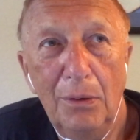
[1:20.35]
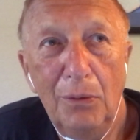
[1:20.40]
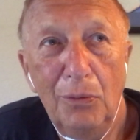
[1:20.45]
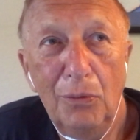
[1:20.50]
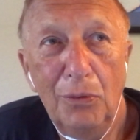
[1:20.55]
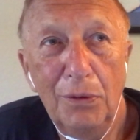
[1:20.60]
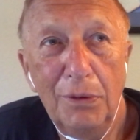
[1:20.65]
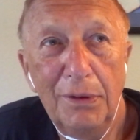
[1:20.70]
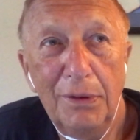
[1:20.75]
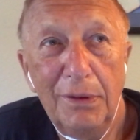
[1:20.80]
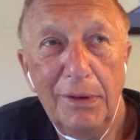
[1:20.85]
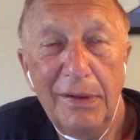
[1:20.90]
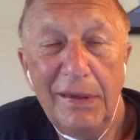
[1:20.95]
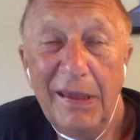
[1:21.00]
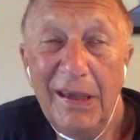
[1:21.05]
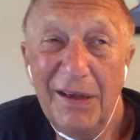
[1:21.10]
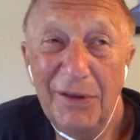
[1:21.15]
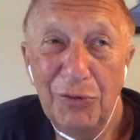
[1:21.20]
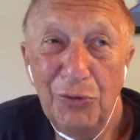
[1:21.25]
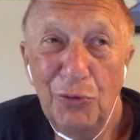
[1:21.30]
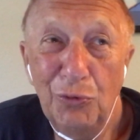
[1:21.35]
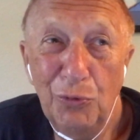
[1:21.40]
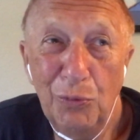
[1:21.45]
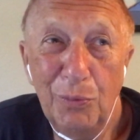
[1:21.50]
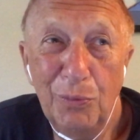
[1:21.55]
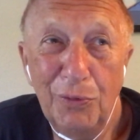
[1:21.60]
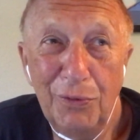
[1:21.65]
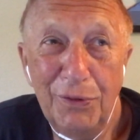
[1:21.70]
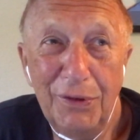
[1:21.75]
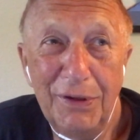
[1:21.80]
Он, я
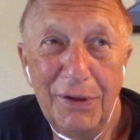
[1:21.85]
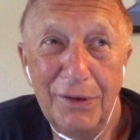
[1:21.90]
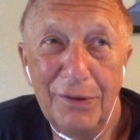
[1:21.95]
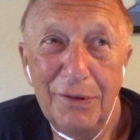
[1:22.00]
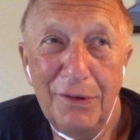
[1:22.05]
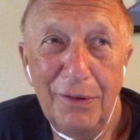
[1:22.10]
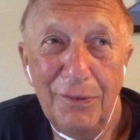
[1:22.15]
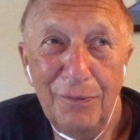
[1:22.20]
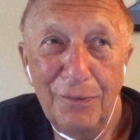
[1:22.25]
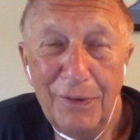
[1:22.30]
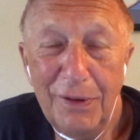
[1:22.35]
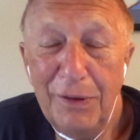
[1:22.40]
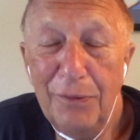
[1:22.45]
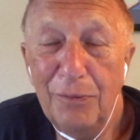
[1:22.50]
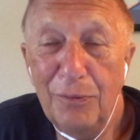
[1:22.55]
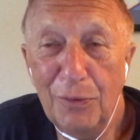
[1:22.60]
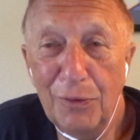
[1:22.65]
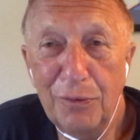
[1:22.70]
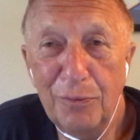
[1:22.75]
думаю, если вы его